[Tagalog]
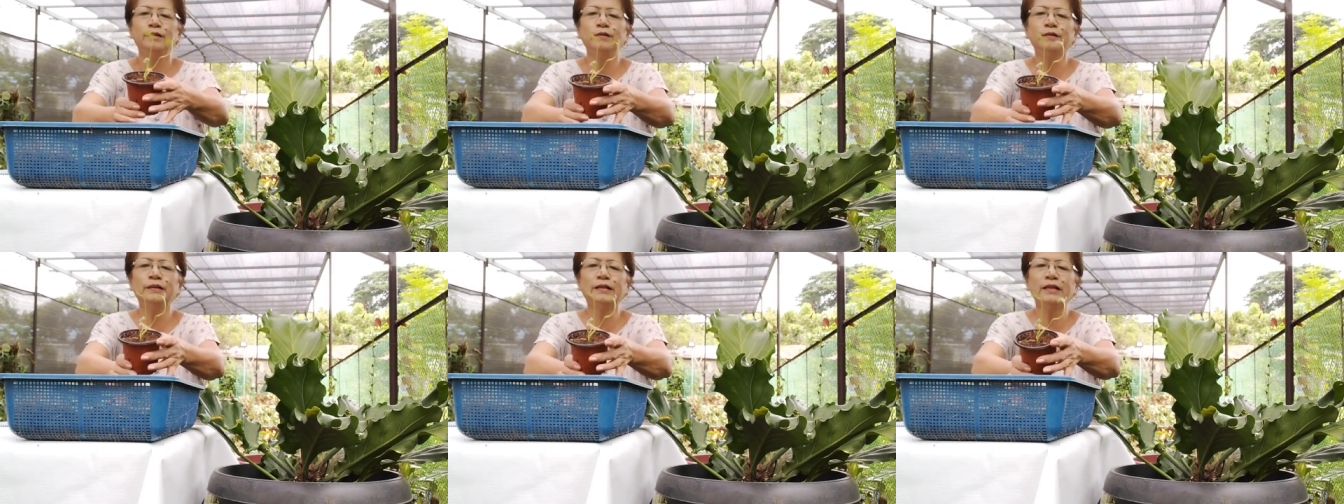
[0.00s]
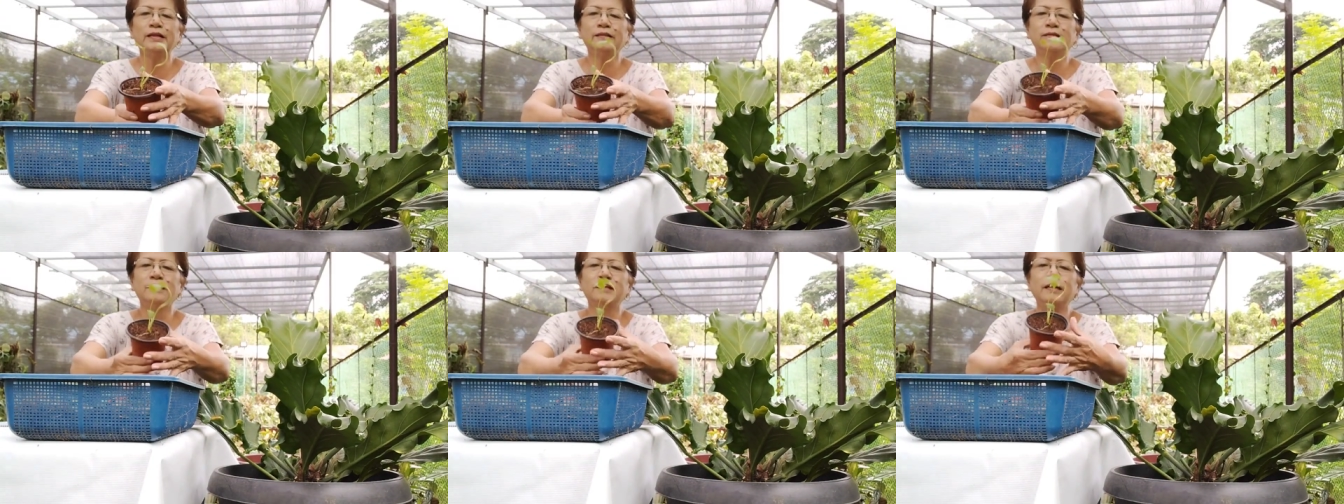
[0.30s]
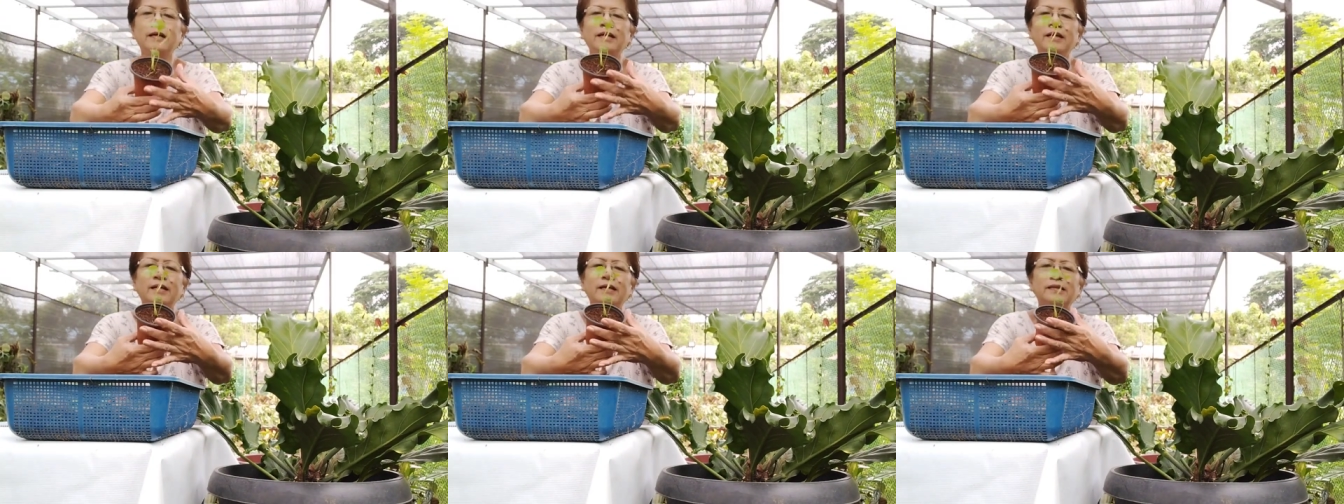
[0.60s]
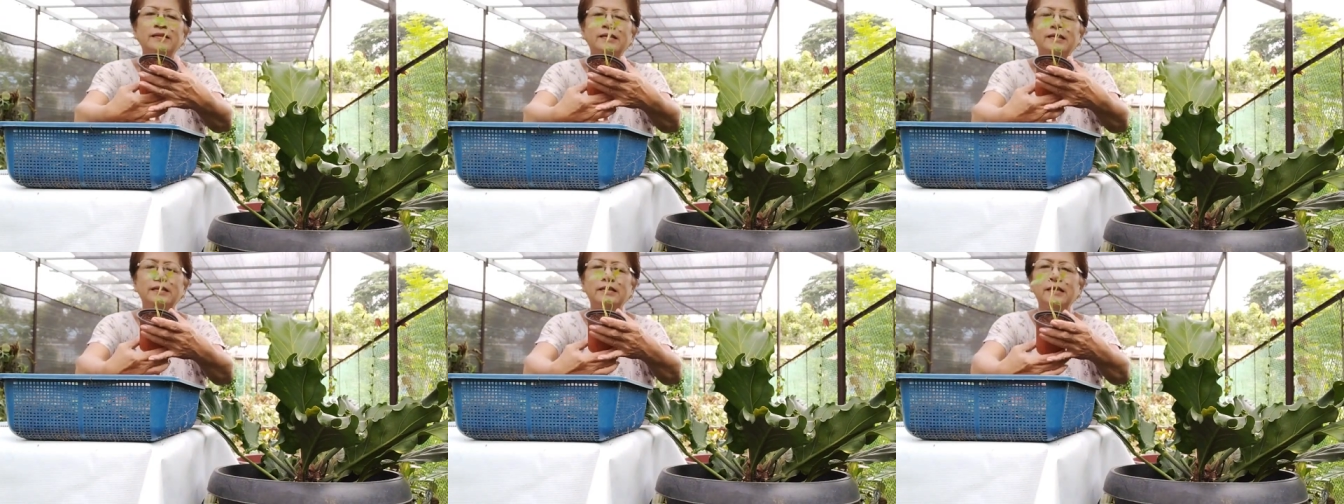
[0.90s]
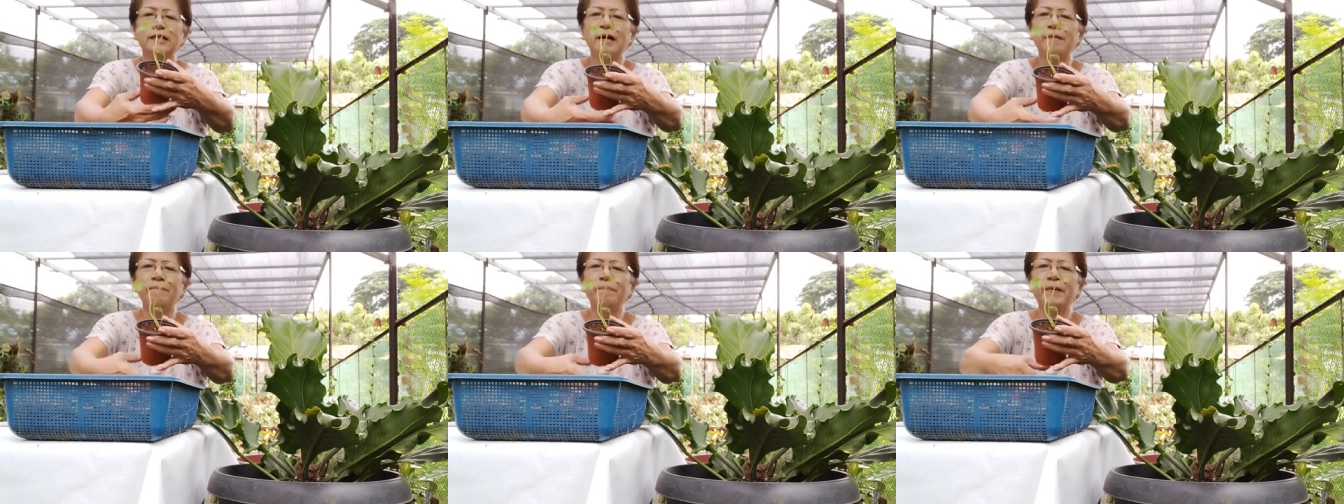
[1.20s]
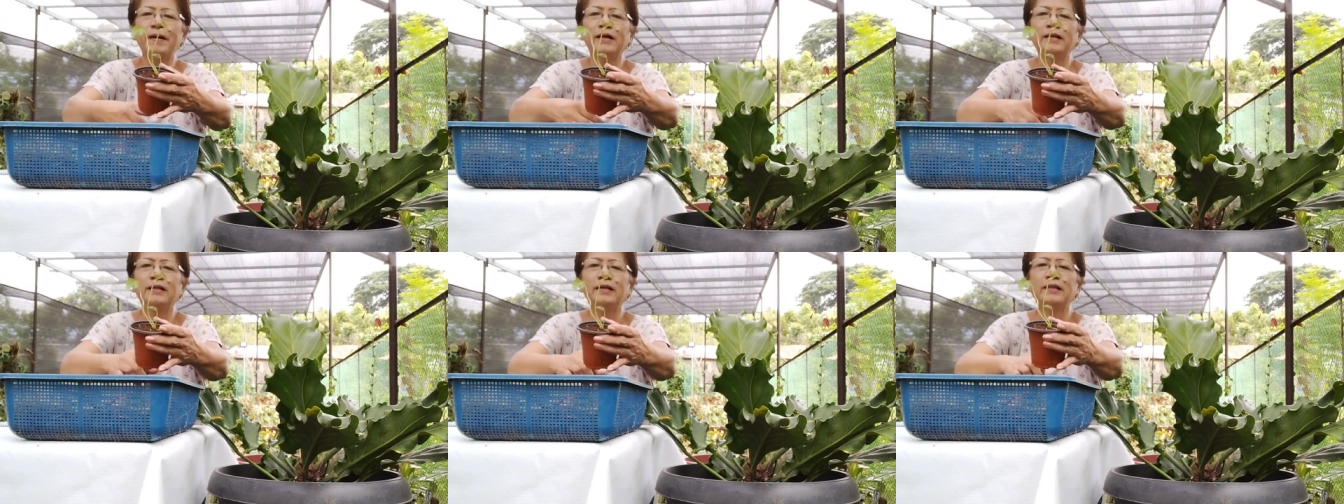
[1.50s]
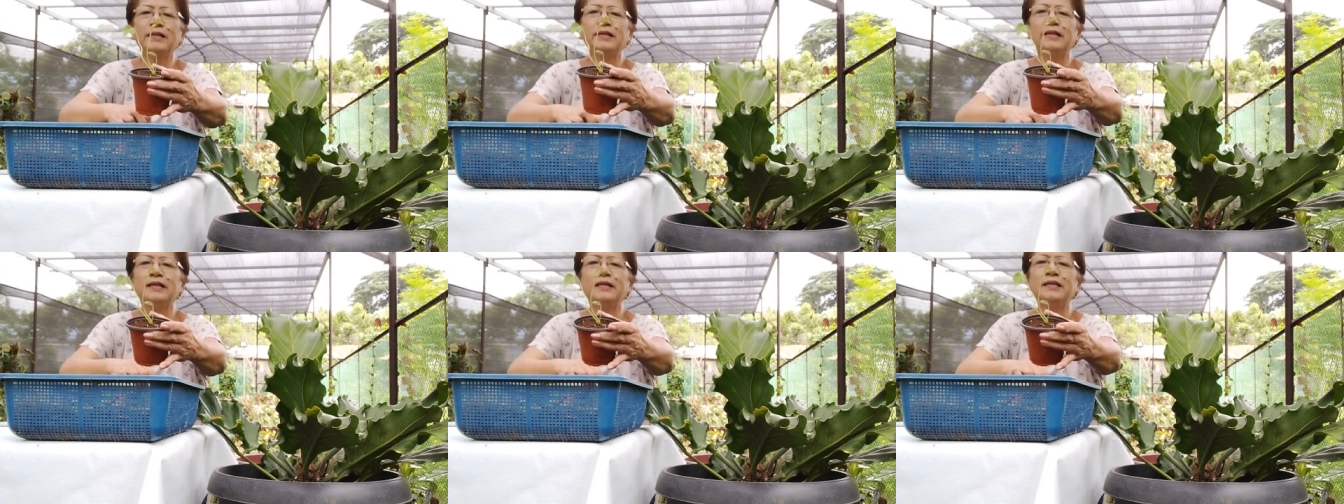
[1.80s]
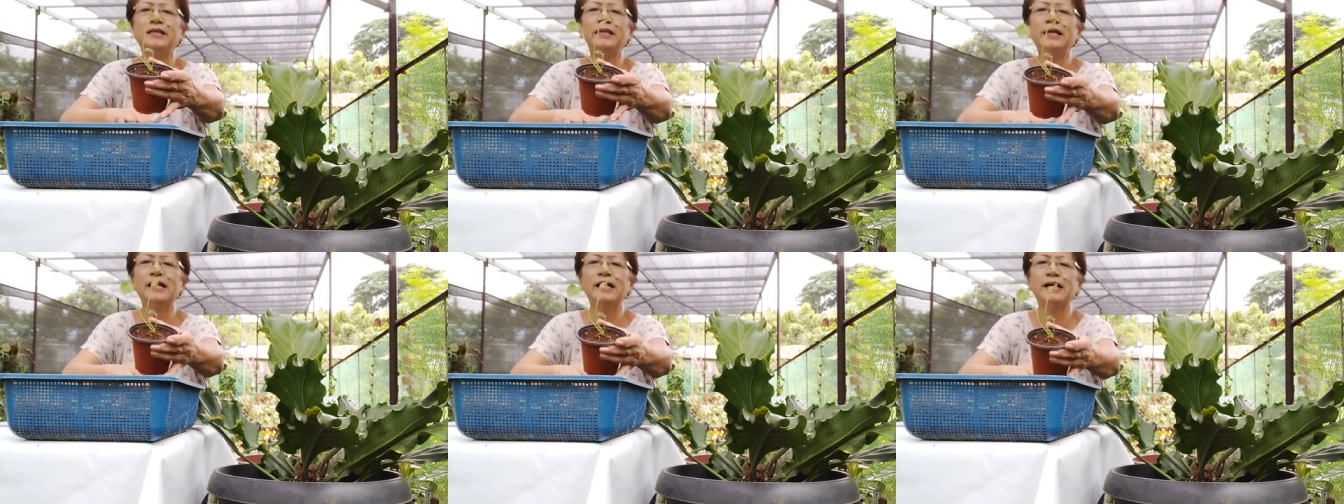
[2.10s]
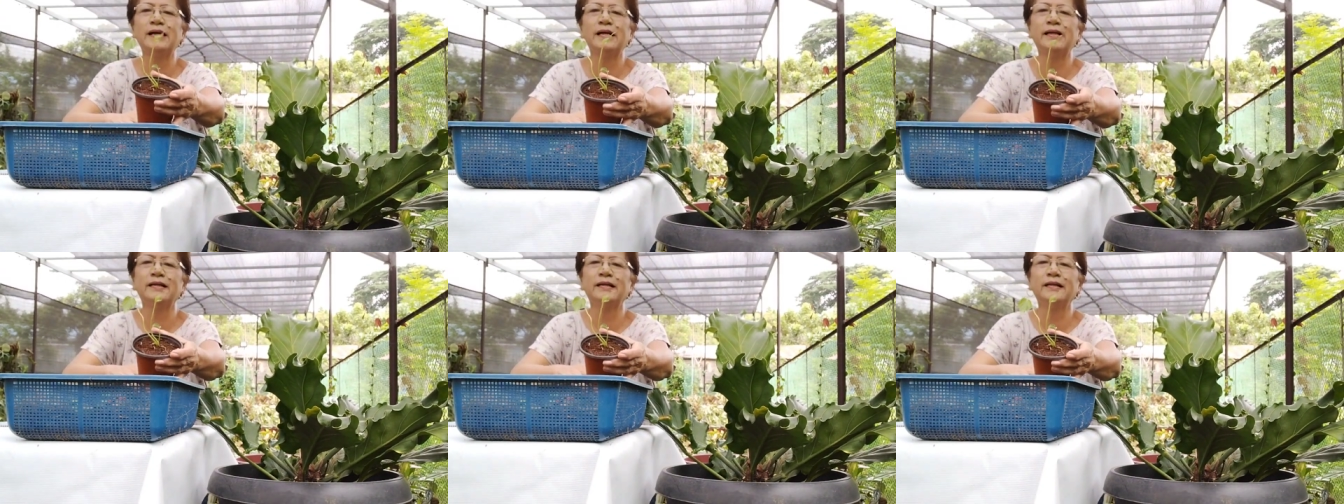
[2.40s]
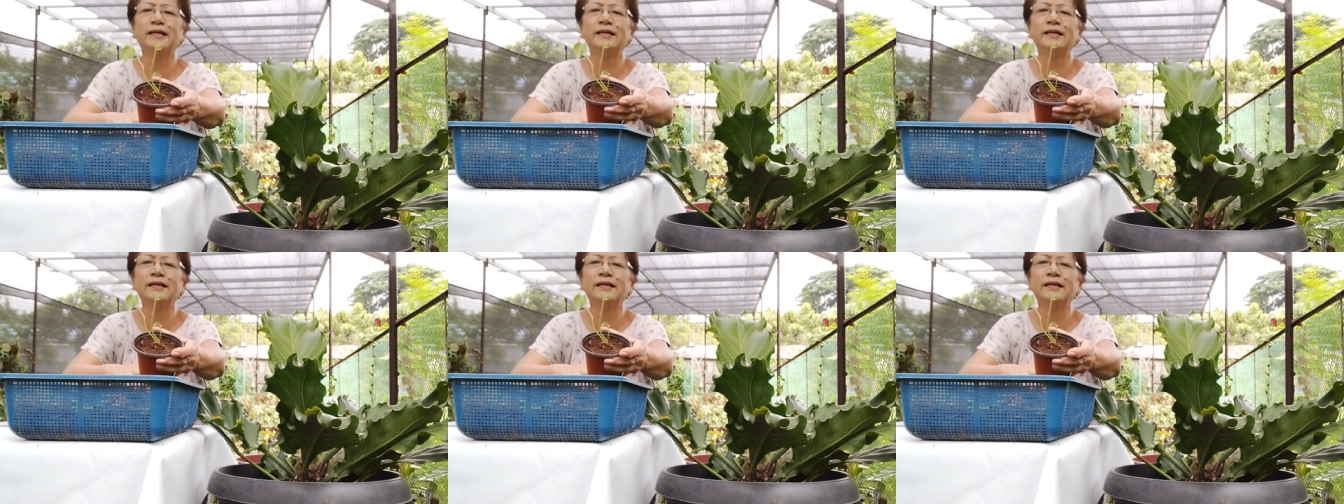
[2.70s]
Look at this. Napakaganda niya.